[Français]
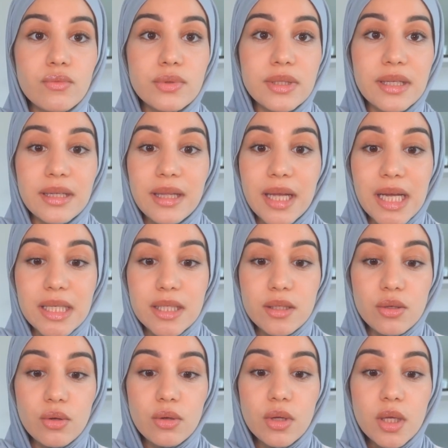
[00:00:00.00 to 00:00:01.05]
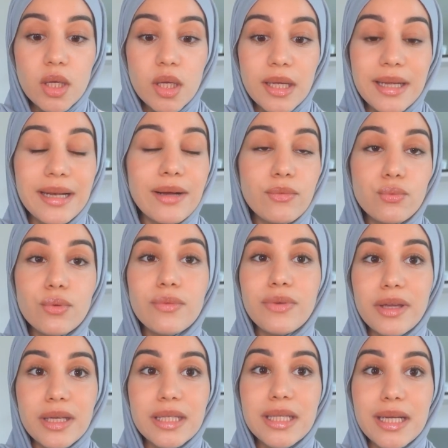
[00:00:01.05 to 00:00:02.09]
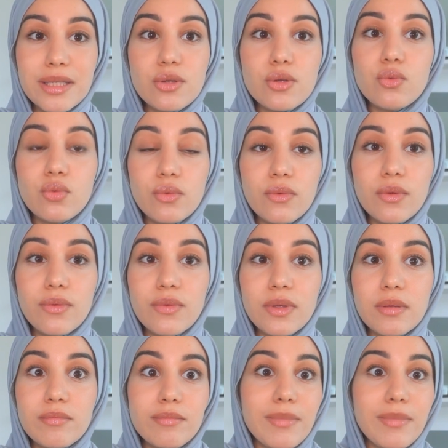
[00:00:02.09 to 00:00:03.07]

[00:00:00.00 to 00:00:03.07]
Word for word: Vous êtes à 100 et là, vous devez rester à 100 toute votre vie.